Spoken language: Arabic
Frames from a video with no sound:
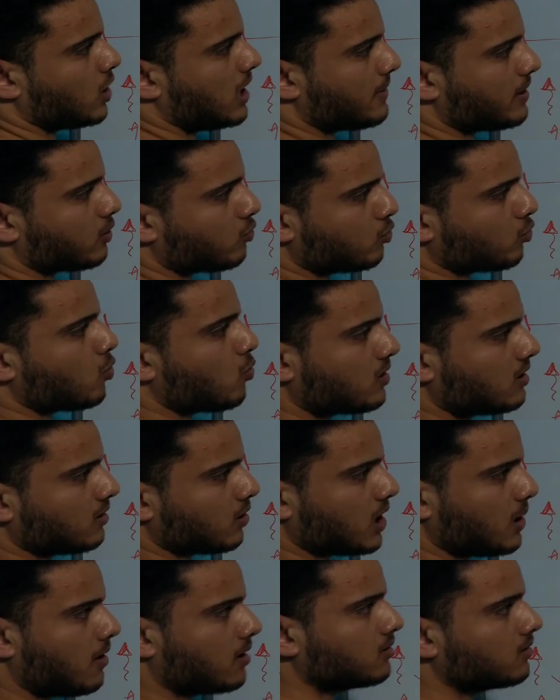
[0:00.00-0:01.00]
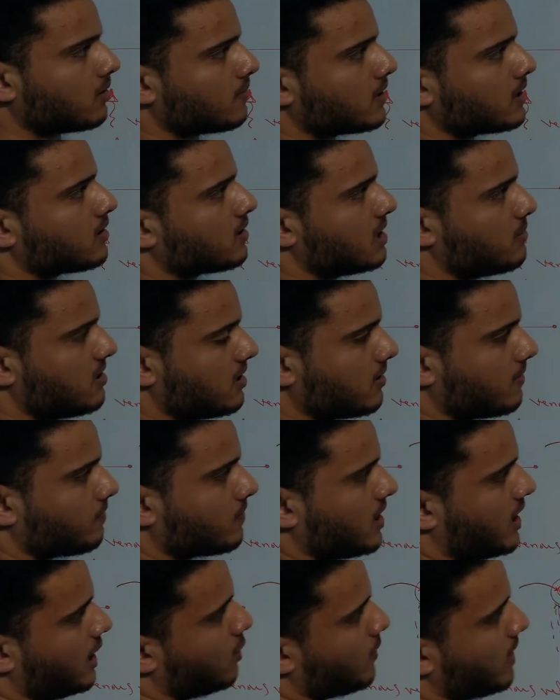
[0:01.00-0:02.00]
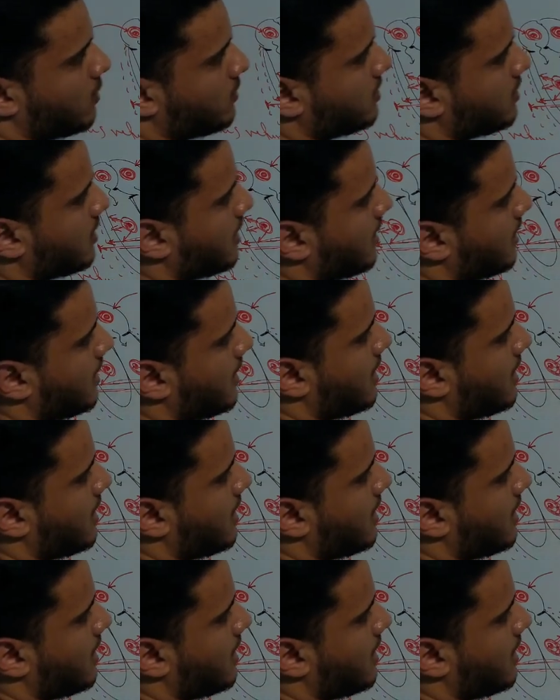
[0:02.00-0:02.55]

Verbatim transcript: كل ما يكون قوه الانقباض كبير حلو قوي